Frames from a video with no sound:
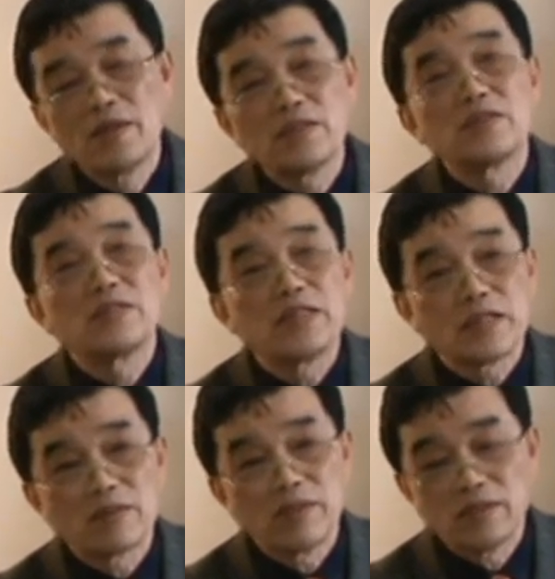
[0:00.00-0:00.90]
就是这样
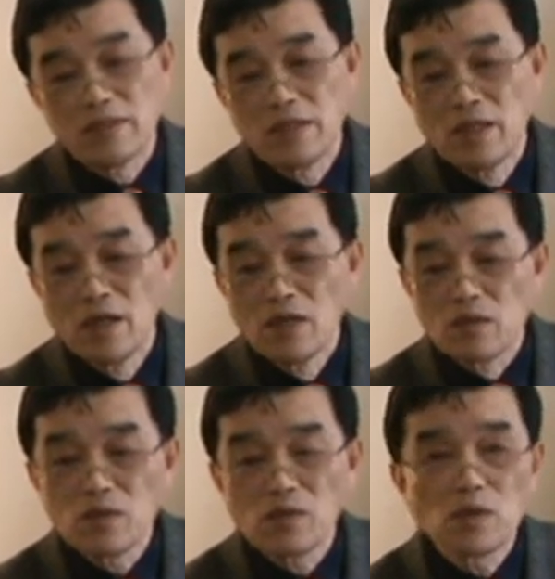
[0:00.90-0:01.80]
的关系，
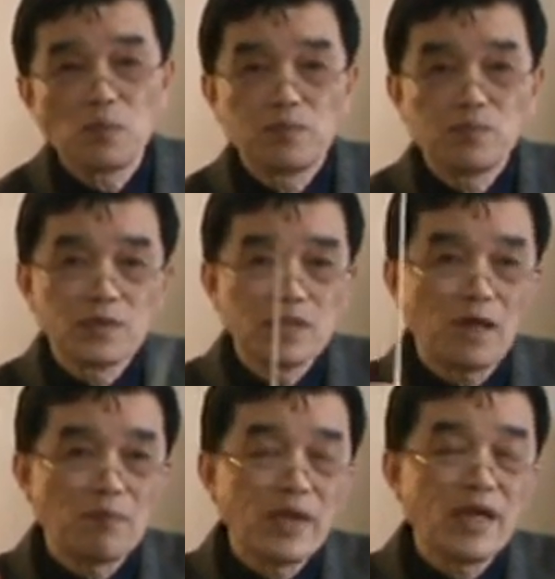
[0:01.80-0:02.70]
所以说
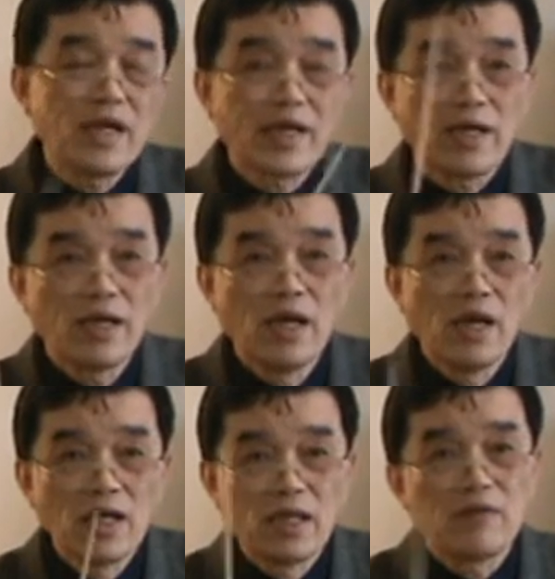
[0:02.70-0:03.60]
他不应该。
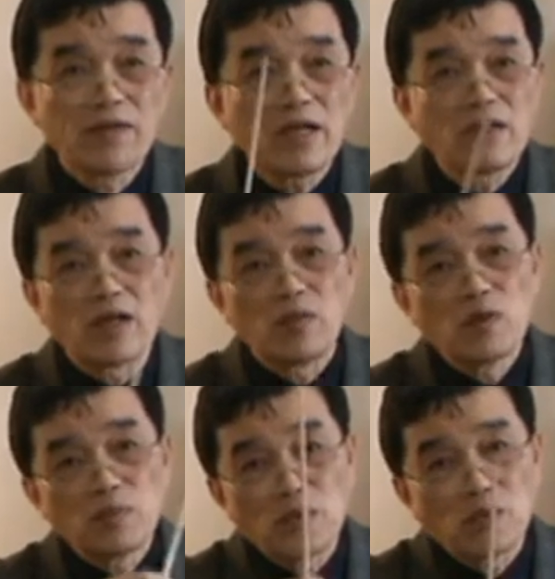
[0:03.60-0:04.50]
因为它有很
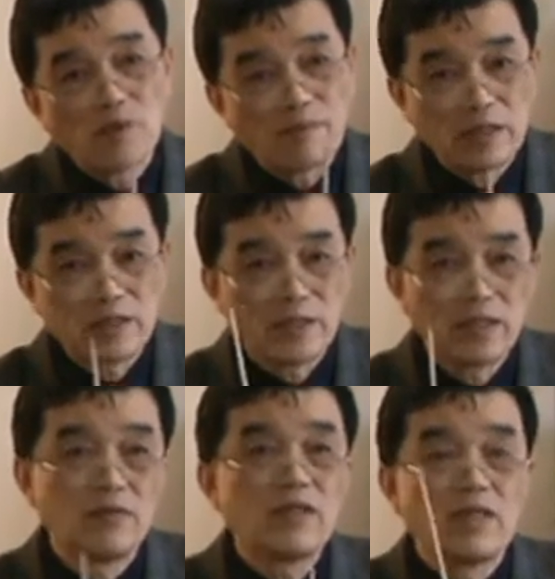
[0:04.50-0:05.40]
多不同的名称，
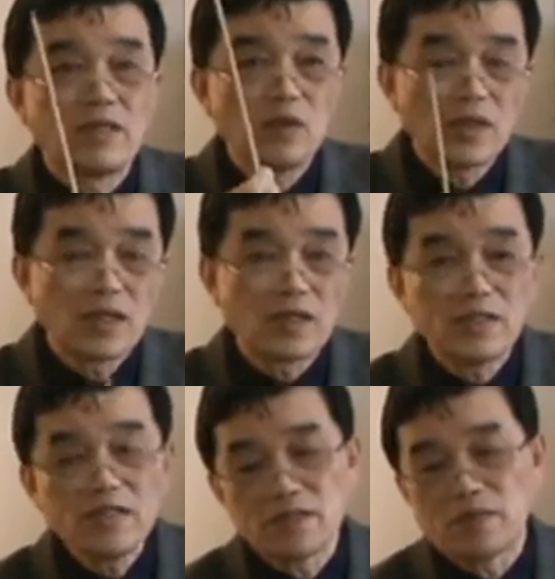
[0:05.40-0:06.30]
因为人对它的
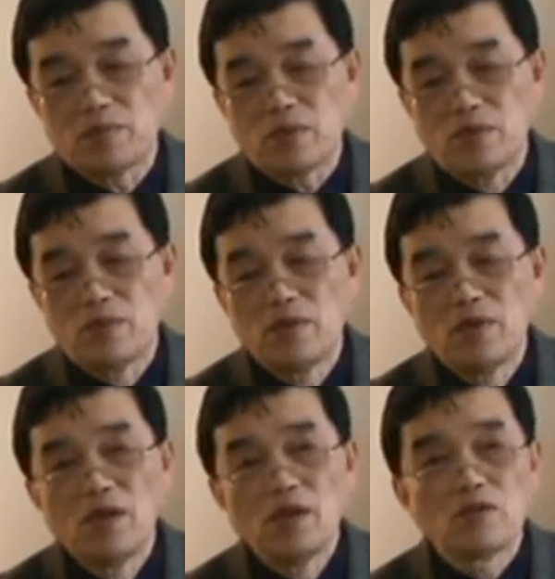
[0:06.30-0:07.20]
认识不同，
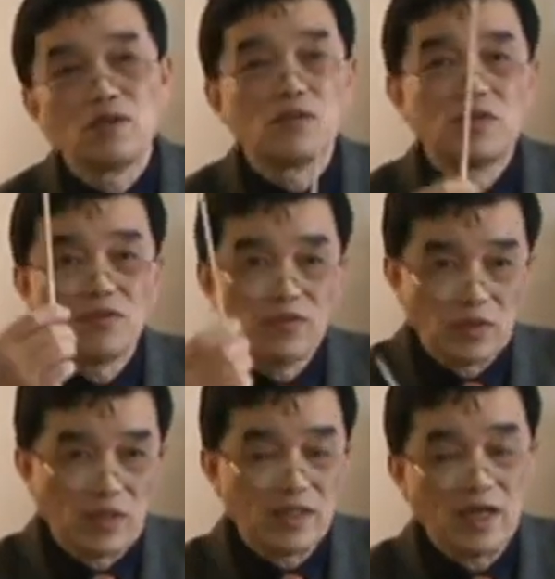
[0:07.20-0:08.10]
所以去否
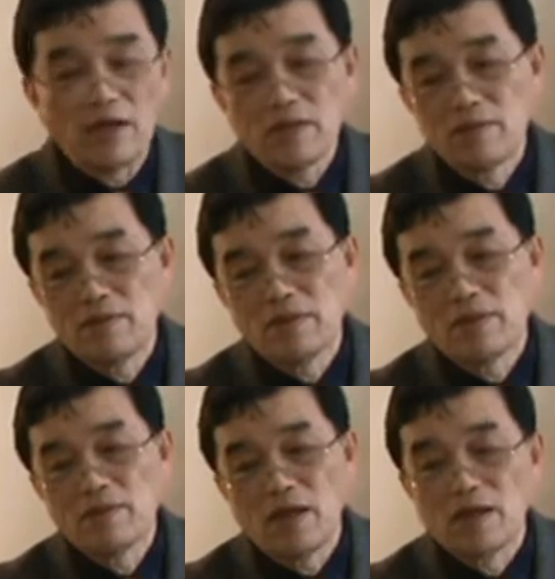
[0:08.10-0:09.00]
定
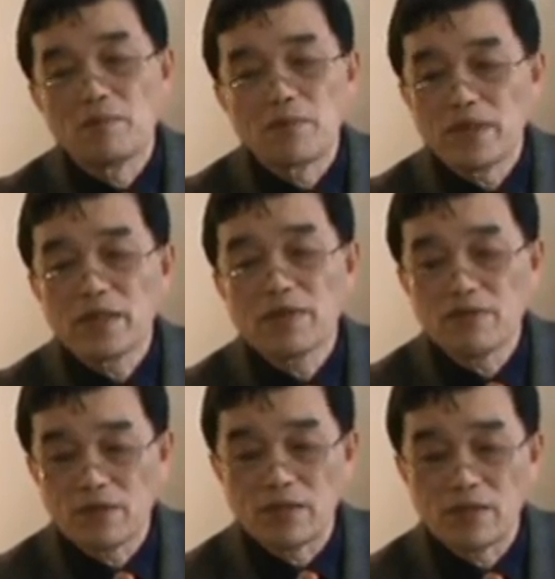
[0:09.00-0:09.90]
它，啊，不应该
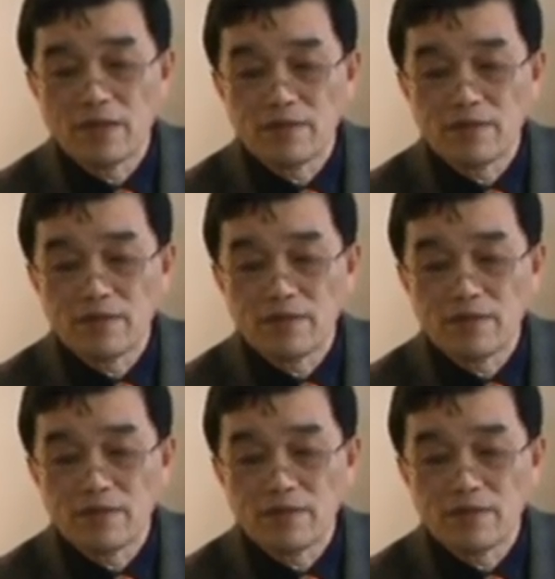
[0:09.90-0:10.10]
否定它。